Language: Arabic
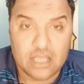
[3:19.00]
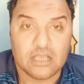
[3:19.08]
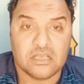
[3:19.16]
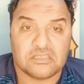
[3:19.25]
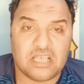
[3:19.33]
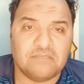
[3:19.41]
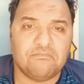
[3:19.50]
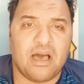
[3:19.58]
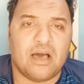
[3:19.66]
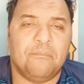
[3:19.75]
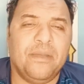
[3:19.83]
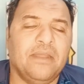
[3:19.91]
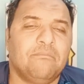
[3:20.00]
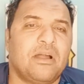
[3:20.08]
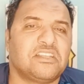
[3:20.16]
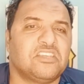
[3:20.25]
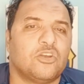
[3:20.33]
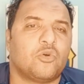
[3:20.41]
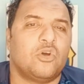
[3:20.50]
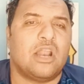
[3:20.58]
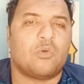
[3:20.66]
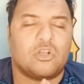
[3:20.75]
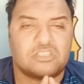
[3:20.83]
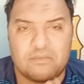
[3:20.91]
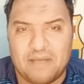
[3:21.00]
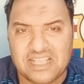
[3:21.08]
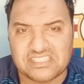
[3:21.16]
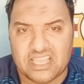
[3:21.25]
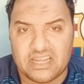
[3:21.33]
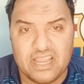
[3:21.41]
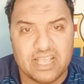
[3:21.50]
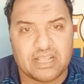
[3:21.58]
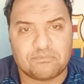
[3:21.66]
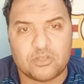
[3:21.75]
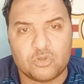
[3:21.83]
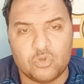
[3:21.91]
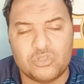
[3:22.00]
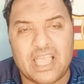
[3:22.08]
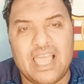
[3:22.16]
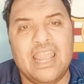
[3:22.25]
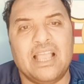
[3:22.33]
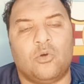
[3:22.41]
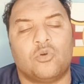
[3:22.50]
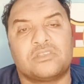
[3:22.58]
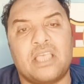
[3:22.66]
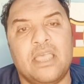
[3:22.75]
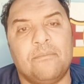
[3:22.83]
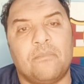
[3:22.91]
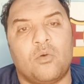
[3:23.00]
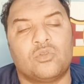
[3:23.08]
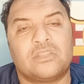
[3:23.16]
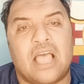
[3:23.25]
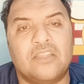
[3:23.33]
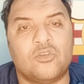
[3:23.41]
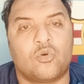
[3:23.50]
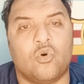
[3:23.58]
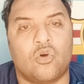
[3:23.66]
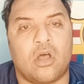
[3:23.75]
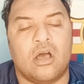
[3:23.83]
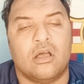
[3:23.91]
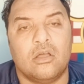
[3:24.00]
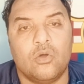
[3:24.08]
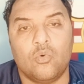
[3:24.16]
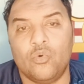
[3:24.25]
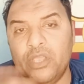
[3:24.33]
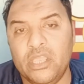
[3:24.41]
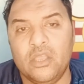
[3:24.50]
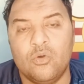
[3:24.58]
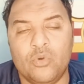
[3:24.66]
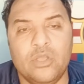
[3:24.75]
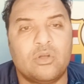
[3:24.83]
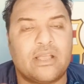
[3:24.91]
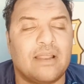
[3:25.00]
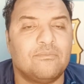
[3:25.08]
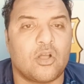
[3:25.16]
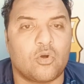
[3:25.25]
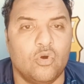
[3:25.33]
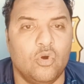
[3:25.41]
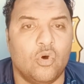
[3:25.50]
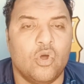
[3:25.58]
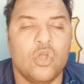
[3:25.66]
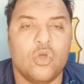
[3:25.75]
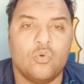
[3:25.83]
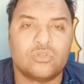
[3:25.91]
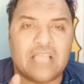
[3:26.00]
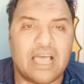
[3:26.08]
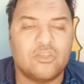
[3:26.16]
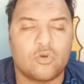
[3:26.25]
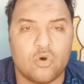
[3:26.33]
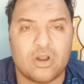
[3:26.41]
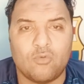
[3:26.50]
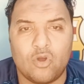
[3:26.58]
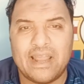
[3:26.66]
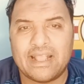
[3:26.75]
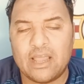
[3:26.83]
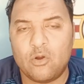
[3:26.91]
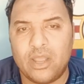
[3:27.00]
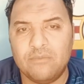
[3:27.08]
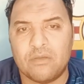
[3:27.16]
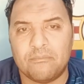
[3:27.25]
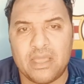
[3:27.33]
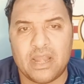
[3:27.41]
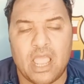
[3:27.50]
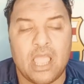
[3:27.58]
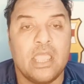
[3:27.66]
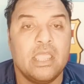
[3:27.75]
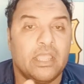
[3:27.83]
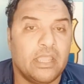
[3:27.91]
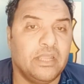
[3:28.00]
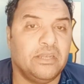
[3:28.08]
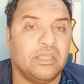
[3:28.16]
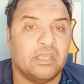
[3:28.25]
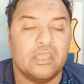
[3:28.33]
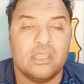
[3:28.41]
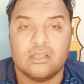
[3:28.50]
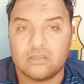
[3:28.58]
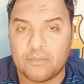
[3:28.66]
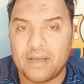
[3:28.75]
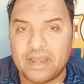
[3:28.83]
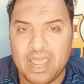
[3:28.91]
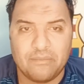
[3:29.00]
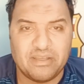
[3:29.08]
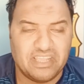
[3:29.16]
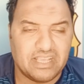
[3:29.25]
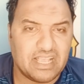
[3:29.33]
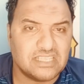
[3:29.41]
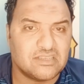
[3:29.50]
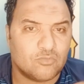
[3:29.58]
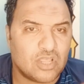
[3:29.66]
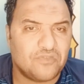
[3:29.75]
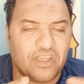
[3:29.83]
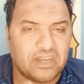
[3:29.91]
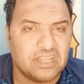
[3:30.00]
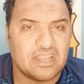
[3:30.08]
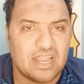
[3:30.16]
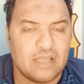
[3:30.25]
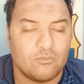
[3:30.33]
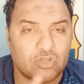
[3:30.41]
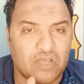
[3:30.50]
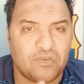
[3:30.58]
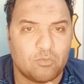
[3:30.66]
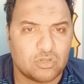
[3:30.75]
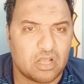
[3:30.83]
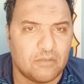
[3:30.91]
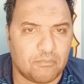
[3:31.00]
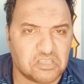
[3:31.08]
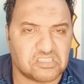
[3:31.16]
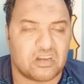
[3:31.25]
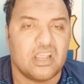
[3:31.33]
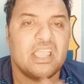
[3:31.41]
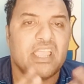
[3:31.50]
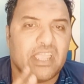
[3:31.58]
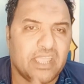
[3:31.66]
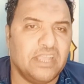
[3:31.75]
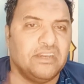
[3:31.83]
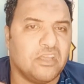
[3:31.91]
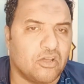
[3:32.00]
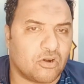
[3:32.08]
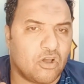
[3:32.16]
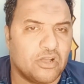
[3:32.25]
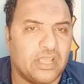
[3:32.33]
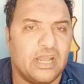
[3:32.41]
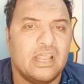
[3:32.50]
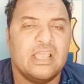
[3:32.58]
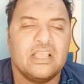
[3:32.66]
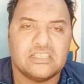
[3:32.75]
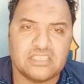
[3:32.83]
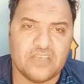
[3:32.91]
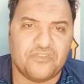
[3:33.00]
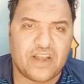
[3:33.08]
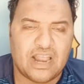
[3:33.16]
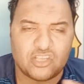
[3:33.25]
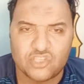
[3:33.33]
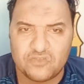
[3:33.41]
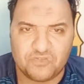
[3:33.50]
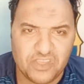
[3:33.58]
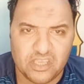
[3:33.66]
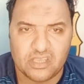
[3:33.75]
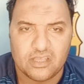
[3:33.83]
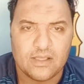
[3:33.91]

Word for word: صدمه بين مارسيل كولر وحسام حسن ليه يا كابتن دودي قال لك حسام واتحاد الكوره وي والكلام ده كله واتحاد الكوره بيقول لك جاله علم امبارح ان طبعا احمد حجازي مدافع النادي الاهلي مدافع منتخب مصر ان الراجل سافر علشان فيه